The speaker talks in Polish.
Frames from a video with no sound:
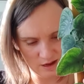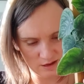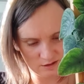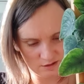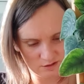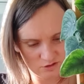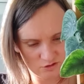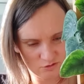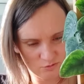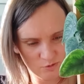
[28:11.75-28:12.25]

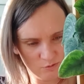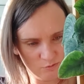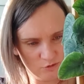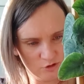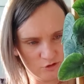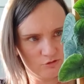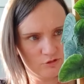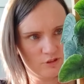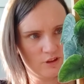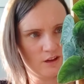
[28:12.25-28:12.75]
tak,
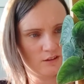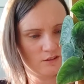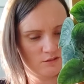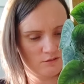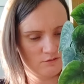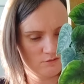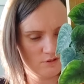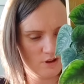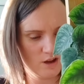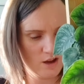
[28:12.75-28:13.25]
zrobimy to tak,
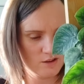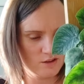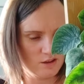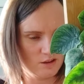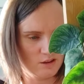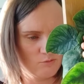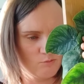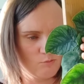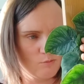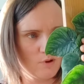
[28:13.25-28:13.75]
a
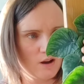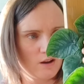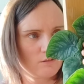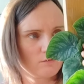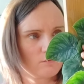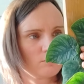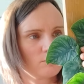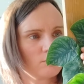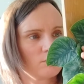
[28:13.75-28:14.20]
niech ma,